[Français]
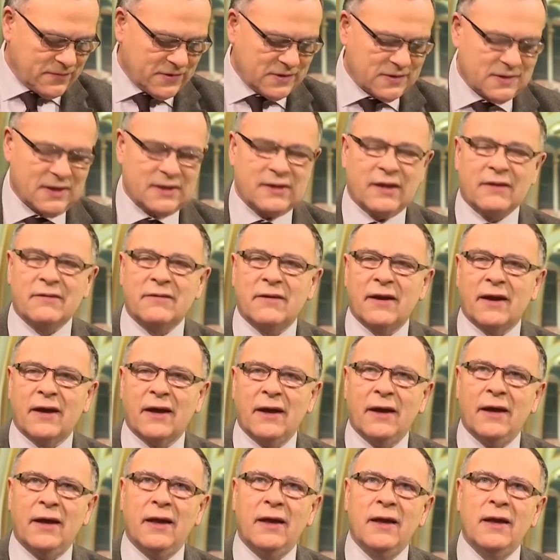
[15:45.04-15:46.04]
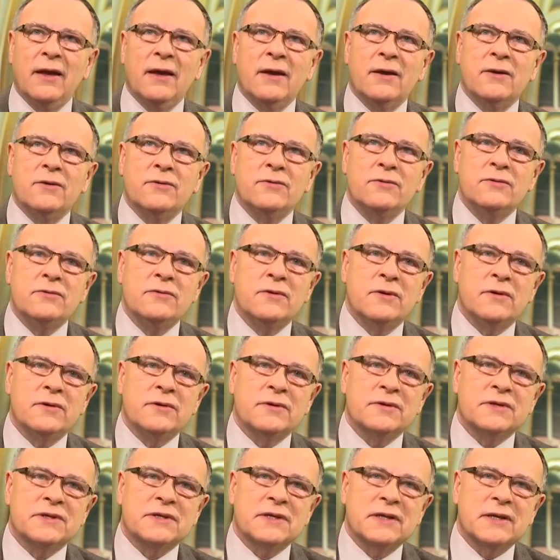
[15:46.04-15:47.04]
cet intérêt où
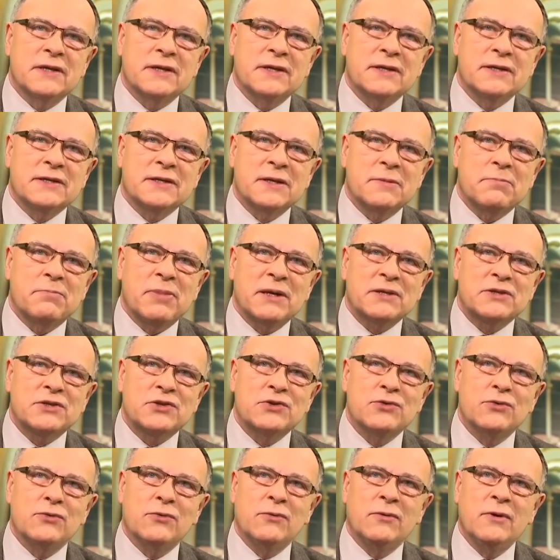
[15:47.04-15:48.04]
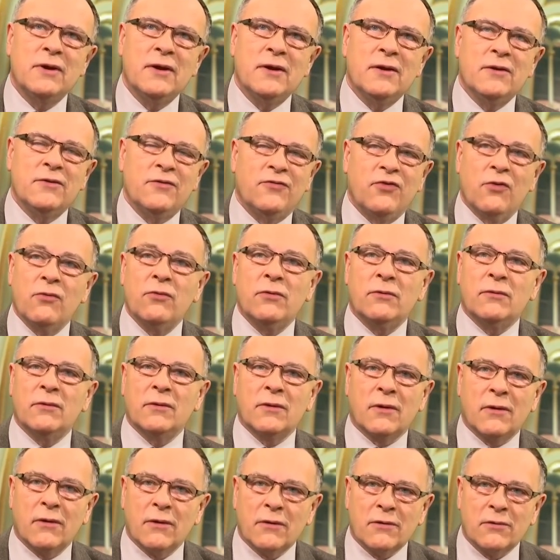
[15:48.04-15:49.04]
ces, euh, passions vont
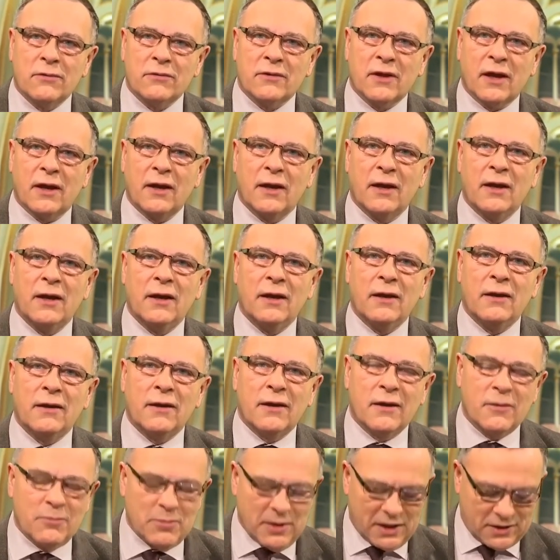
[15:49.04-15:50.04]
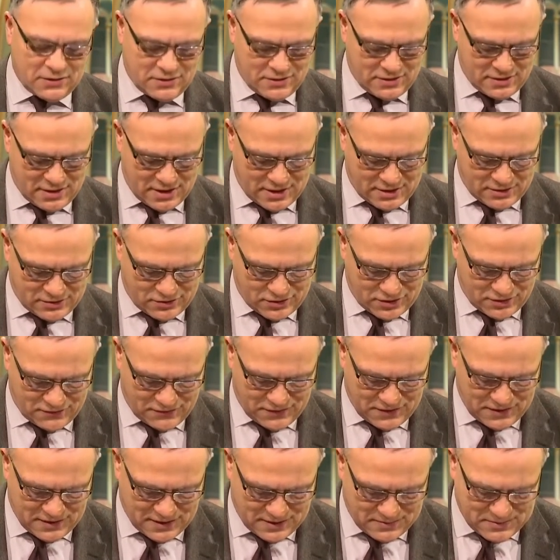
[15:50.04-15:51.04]
rencontrer un personnage
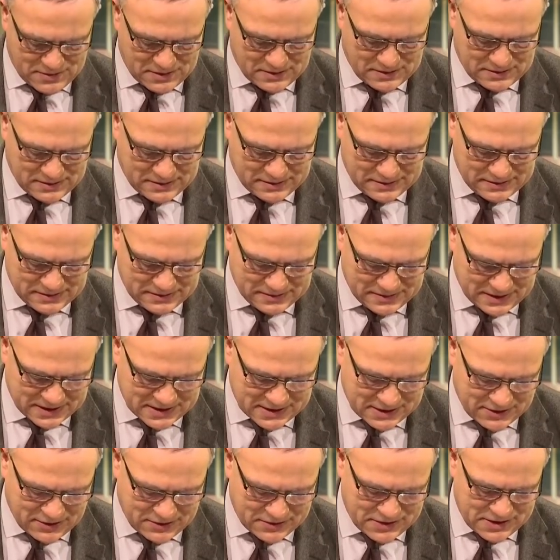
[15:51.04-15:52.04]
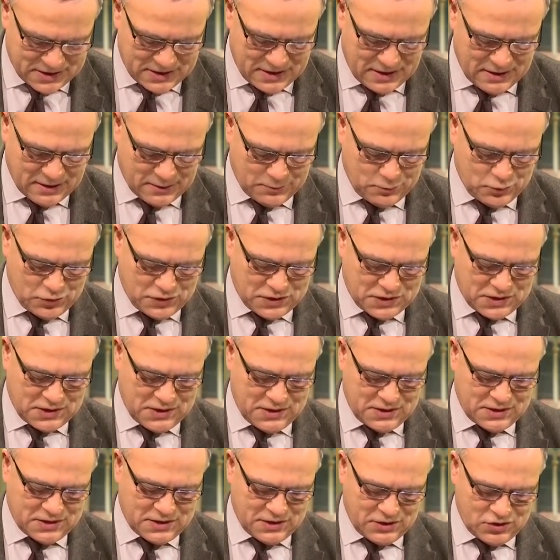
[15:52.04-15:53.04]
évidemment extraordinaire,
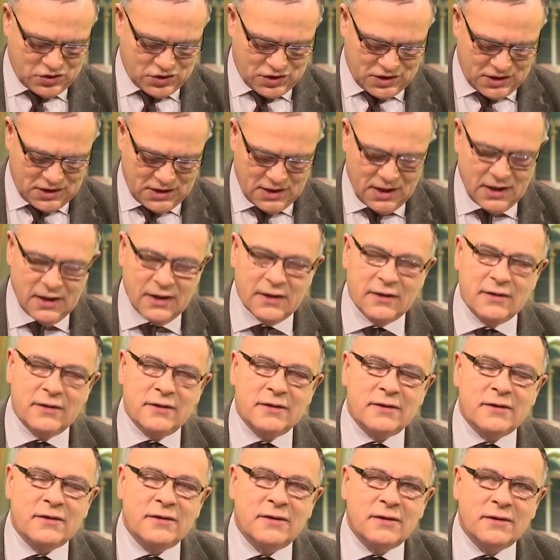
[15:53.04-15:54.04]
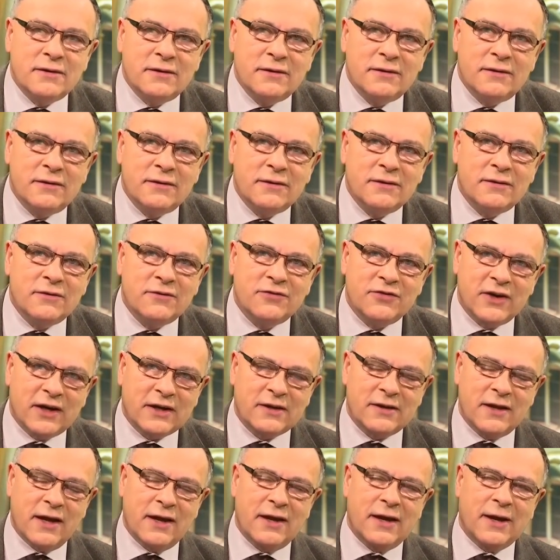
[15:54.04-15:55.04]
puisqu'il s'agit de
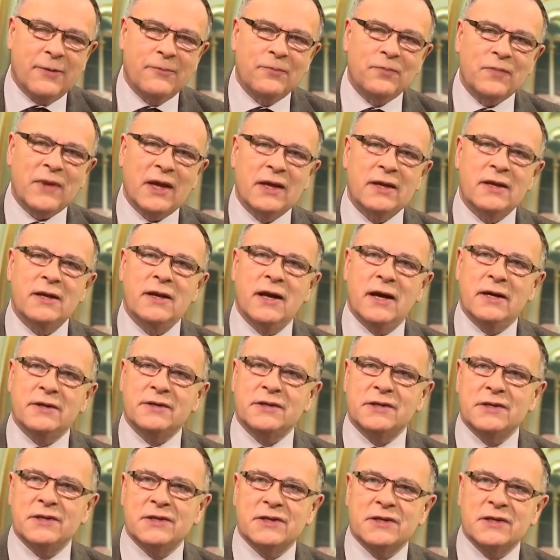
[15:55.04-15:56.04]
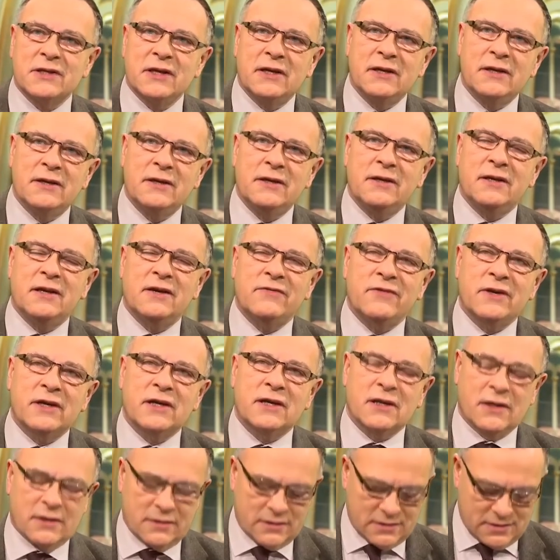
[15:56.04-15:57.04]
Wagner. Il a assisté, il avait
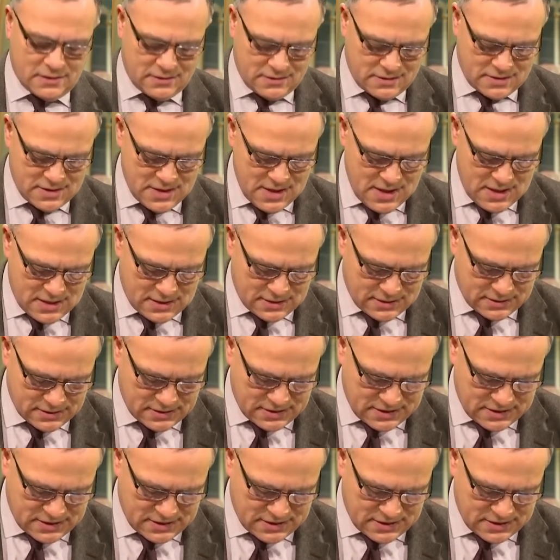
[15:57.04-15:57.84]
15 ans en